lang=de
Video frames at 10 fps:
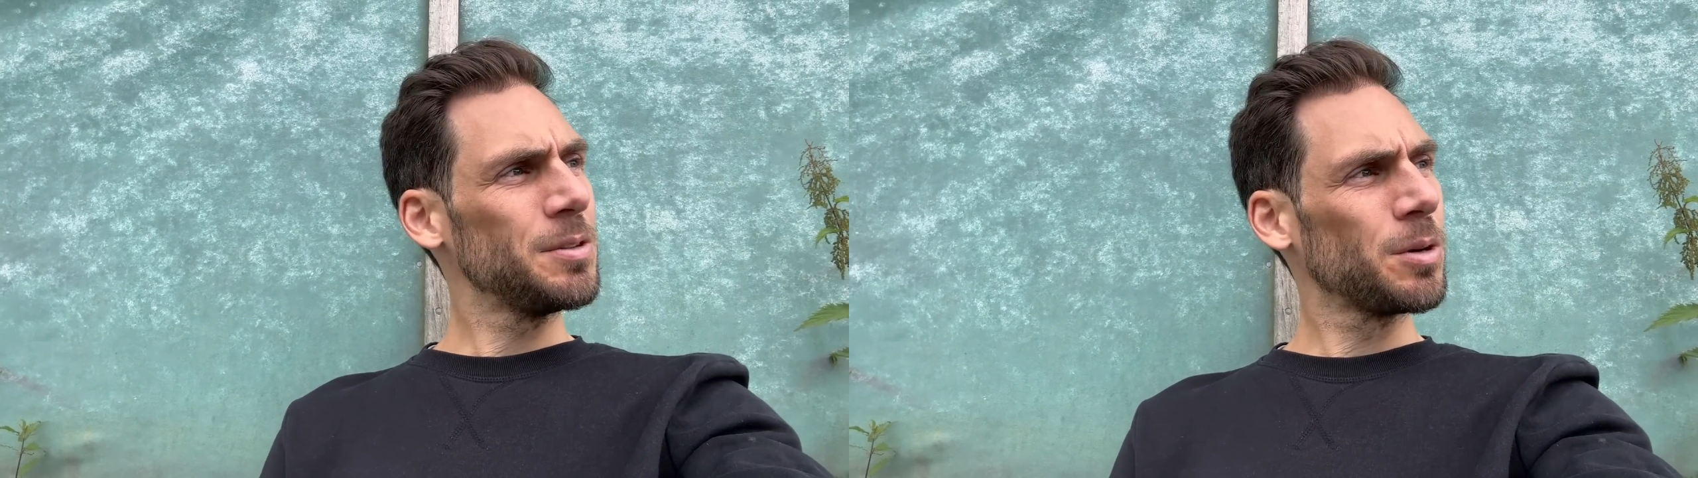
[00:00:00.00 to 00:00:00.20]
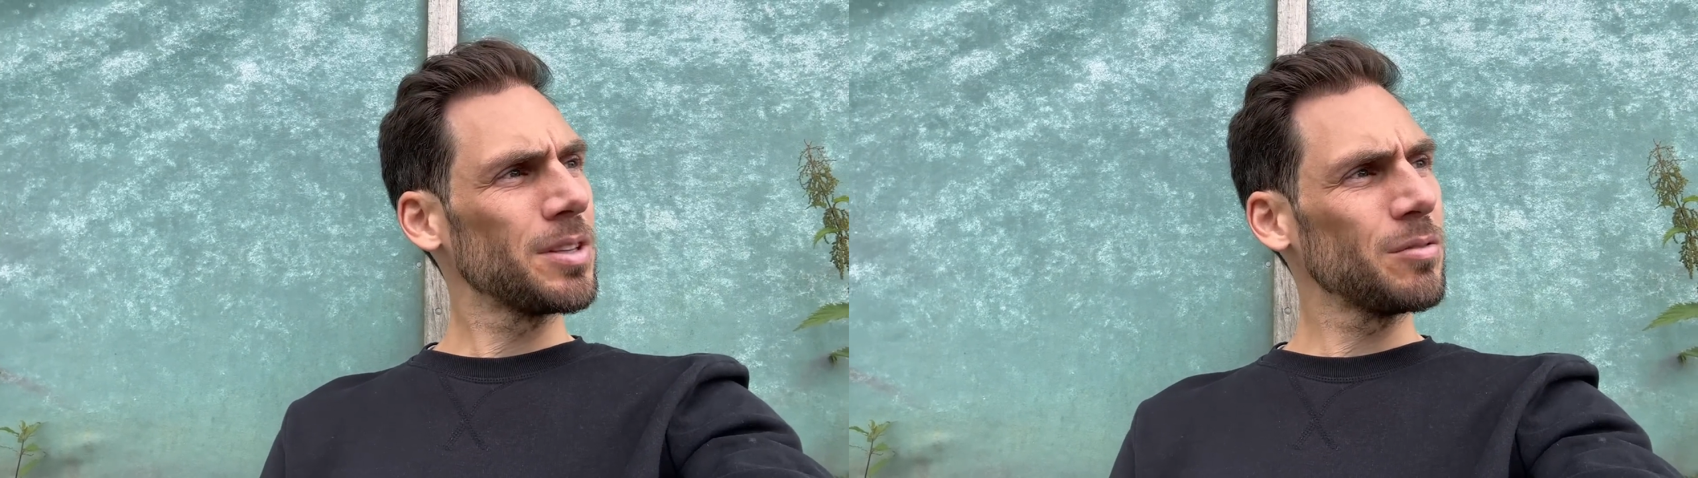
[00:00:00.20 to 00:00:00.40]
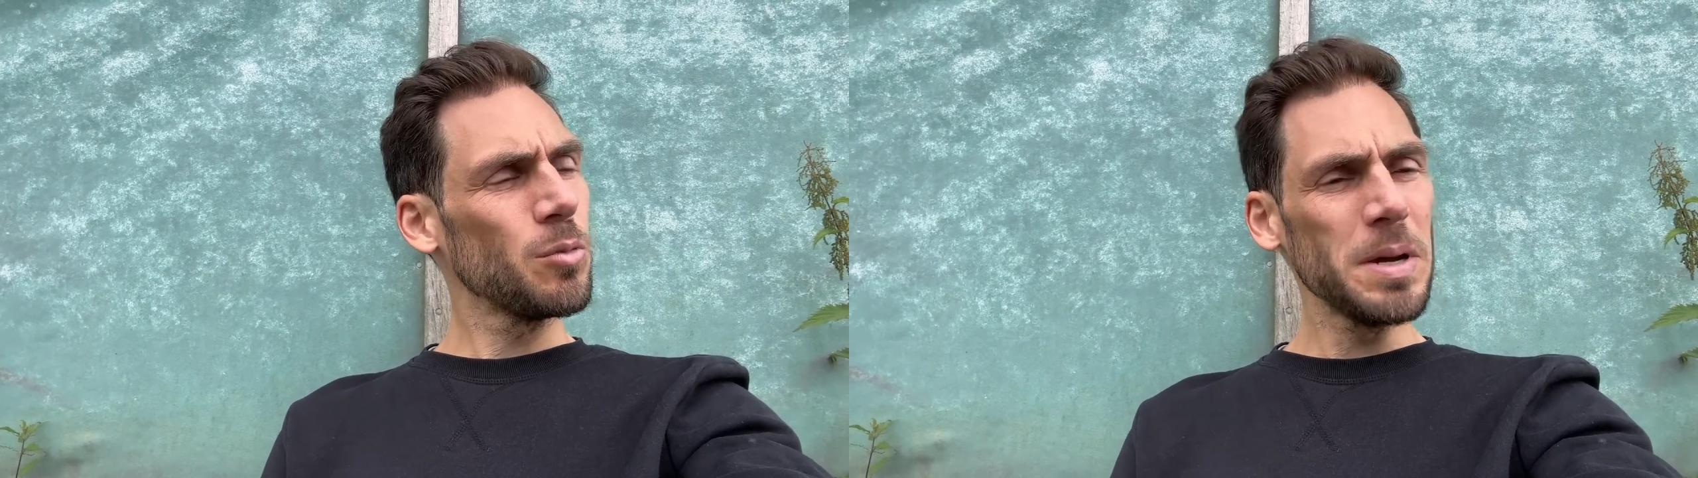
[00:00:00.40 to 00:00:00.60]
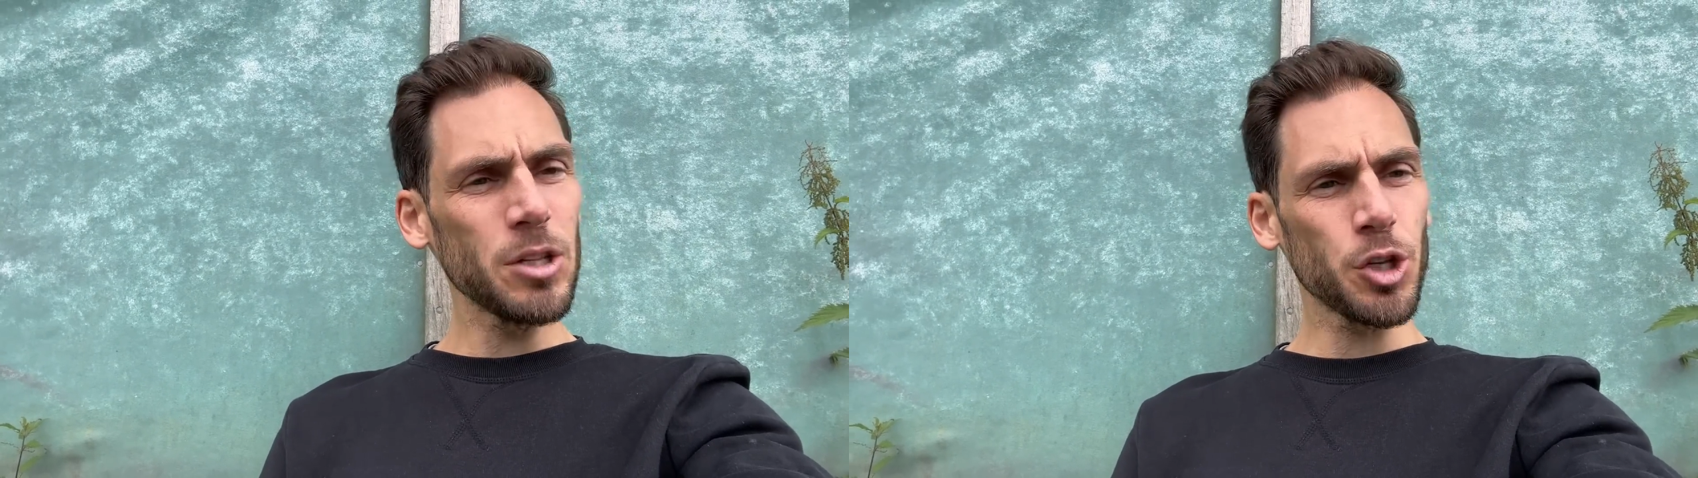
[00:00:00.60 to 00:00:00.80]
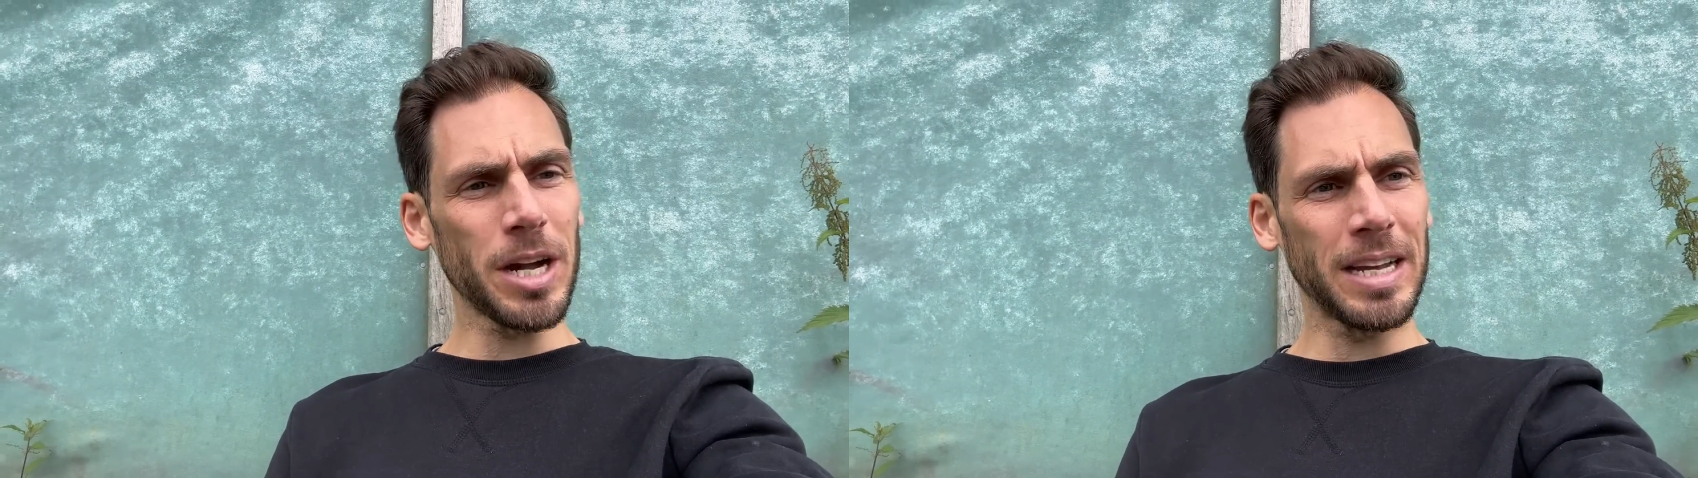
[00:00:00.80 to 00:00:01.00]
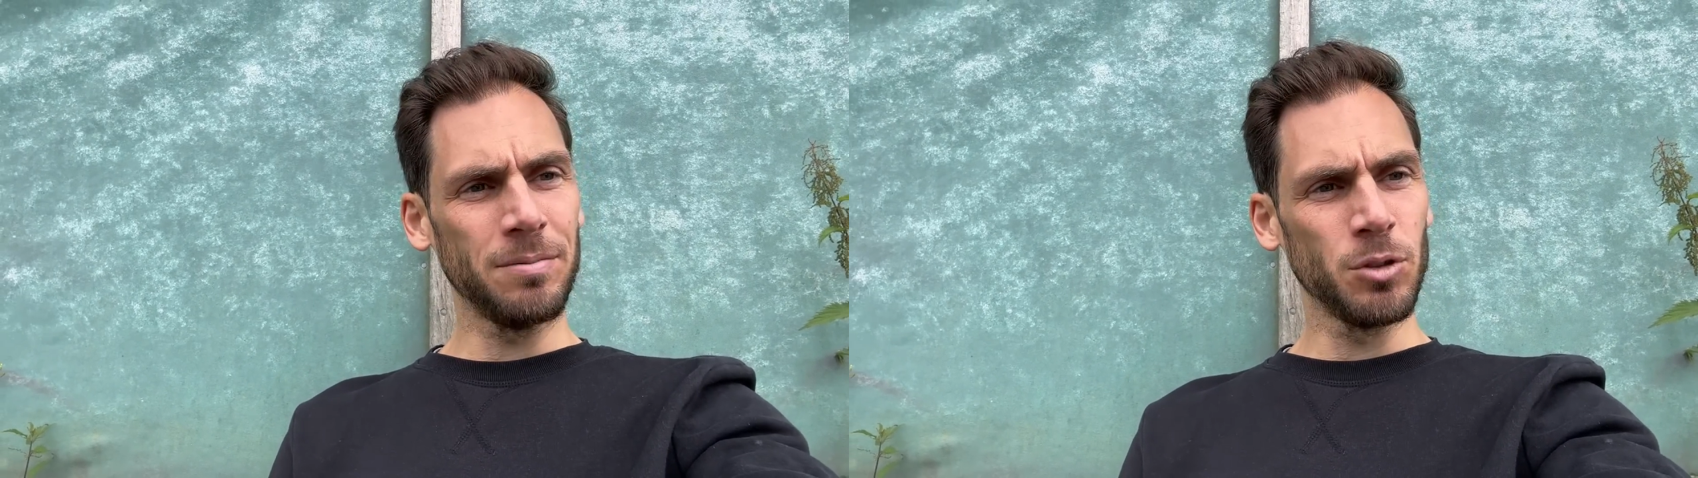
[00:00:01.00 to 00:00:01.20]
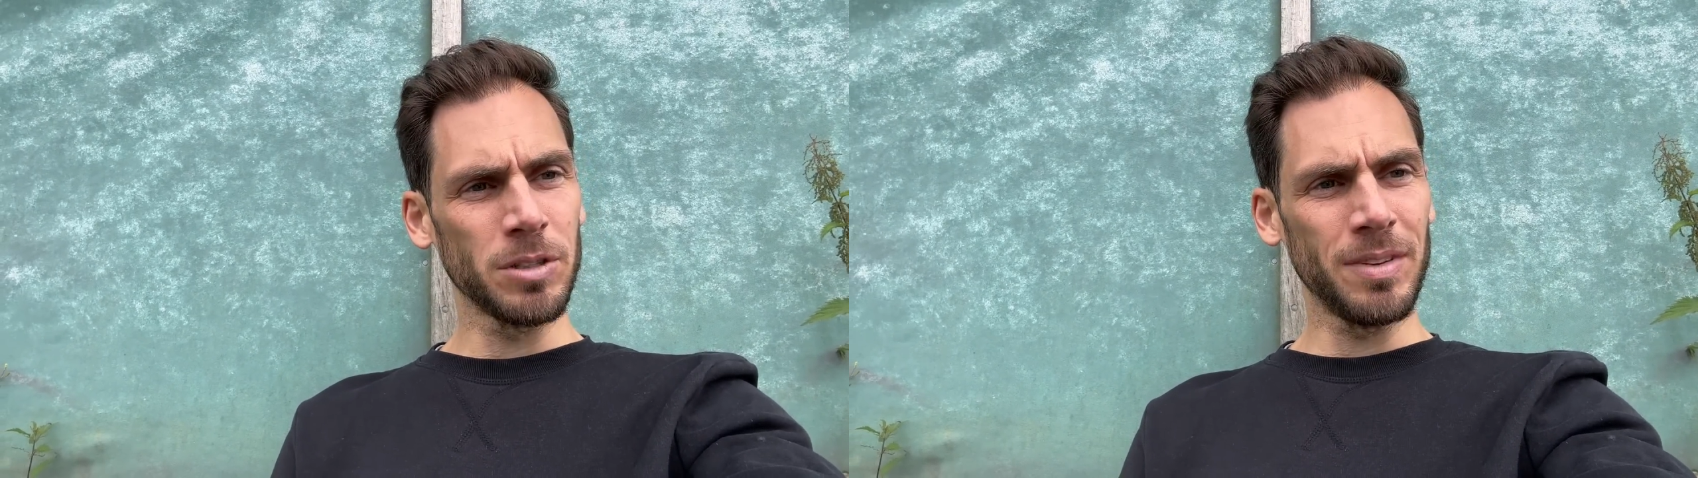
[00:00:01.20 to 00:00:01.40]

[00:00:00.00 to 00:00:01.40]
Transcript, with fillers: dort umentscheiden wird,